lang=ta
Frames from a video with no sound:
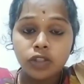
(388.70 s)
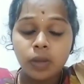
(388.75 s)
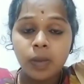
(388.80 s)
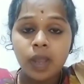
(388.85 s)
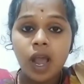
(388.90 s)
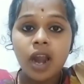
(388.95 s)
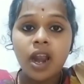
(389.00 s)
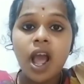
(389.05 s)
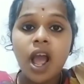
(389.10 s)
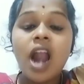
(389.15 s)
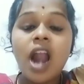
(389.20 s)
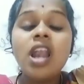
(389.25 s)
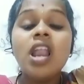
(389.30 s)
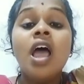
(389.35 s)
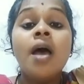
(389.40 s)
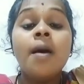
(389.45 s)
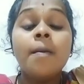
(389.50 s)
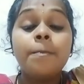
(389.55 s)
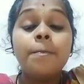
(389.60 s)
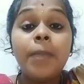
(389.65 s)
ஆனால்
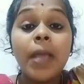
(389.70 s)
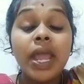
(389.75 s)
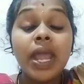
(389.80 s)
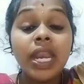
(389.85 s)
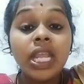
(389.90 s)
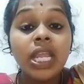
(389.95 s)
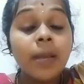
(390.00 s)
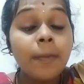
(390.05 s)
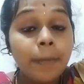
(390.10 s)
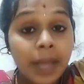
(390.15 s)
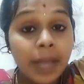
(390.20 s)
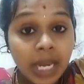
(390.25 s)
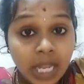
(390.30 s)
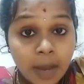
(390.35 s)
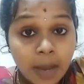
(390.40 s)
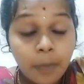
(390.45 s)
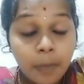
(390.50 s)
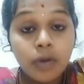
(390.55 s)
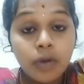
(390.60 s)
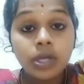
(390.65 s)
பெரிய பெரிய
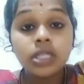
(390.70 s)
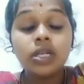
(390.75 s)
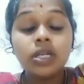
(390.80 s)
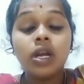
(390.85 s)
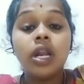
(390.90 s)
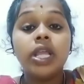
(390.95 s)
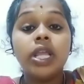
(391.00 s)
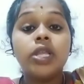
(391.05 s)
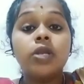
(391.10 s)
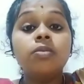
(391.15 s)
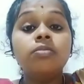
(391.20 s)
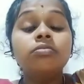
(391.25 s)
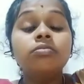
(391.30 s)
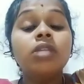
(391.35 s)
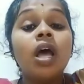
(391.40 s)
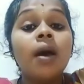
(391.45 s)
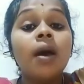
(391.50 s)
பொருட்களையும்